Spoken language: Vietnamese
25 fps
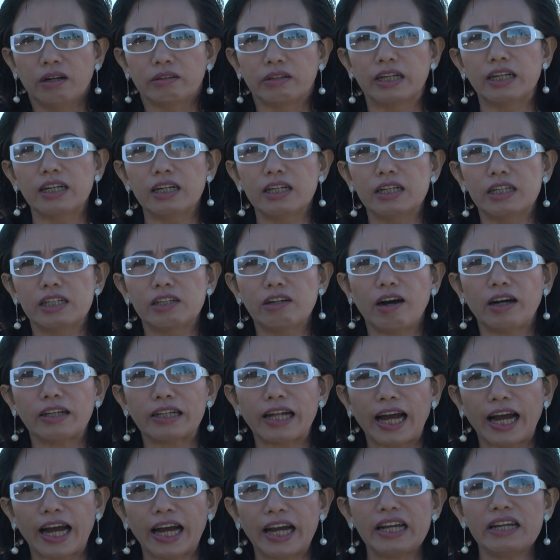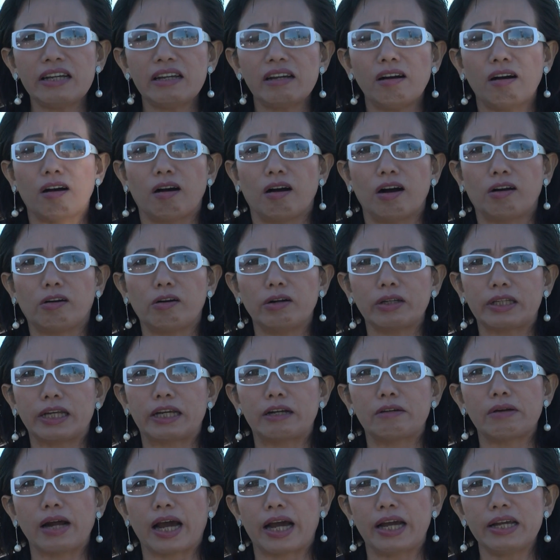những người do thái họ có
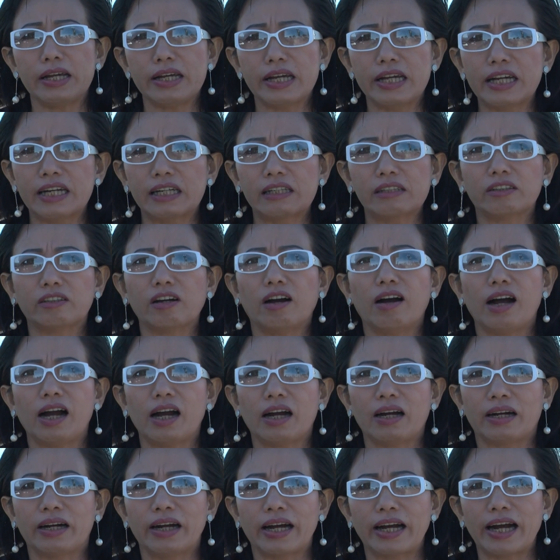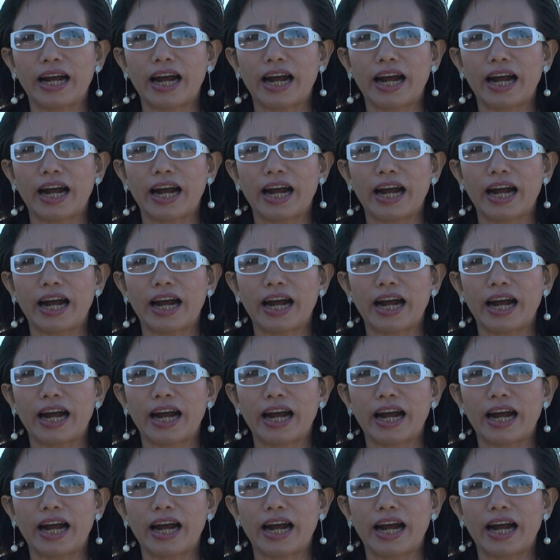chịu để yên cho